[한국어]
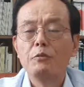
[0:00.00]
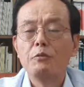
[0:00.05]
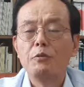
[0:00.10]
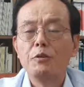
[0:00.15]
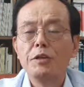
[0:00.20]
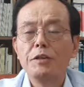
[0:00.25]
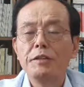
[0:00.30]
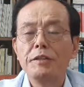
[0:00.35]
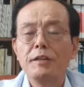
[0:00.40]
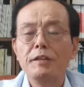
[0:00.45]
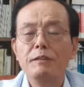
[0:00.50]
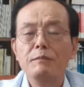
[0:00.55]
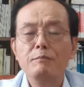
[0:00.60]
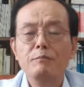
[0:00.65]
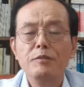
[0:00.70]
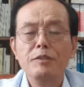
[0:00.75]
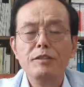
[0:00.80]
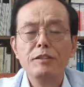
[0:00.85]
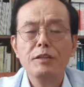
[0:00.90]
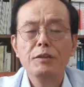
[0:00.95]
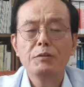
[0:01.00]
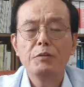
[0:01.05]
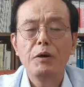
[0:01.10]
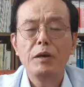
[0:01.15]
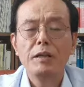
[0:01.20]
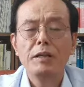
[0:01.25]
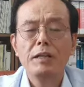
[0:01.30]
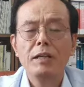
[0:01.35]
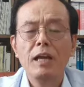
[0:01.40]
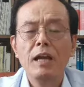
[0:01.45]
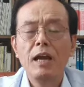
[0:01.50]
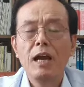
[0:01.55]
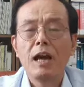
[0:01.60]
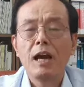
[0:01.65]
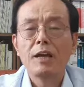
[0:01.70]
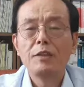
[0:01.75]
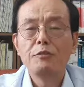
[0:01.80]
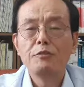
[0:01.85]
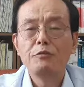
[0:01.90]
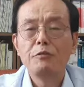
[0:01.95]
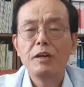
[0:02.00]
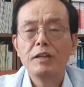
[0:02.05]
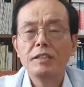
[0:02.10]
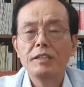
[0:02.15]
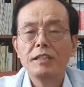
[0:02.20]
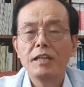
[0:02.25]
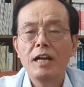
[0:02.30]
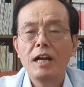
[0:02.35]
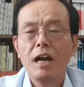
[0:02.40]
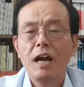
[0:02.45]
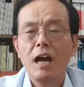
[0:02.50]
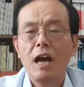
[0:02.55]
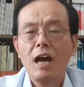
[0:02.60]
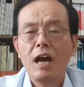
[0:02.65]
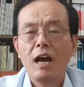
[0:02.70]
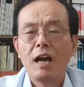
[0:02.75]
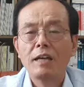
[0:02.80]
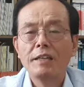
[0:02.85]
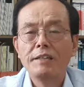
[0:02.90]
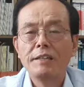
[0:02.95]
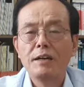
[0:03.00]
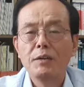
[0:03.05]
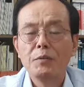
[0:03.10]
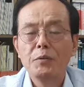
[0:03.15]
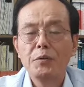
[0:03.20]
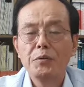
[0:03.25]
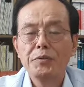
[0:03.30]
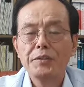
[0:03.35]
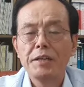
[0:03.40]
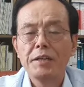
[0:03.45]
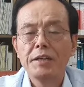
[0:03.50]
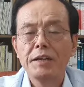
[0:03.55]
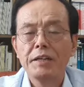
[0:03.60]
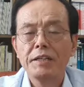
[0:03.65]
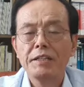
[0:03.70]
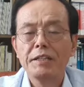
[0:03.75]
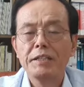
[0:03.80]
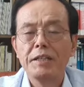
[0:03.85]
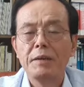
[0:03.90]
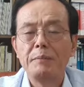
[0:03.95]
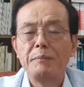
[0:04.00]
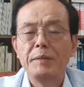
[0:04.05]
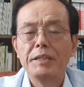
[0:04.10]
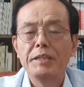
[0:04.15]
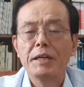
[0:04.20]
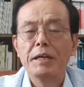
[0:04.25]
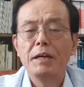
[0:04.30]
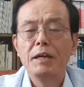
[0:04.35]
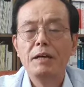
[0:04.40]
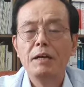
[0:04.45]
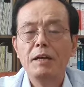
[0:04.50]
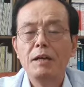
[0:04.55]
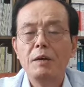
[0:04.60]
우려되는 문제 또한 한두 가지가 아니라고 생각이 됩니다.